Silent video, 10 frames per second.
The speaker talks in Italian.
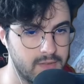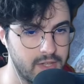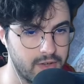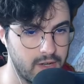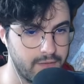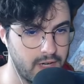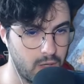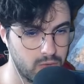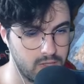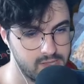se il vetro alla fine
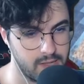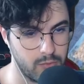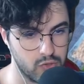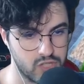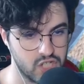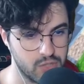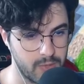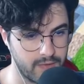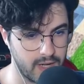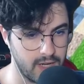lo utilizzeremo lo stesso
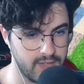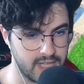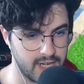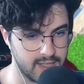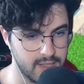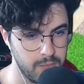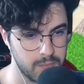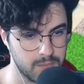per fare le vetrate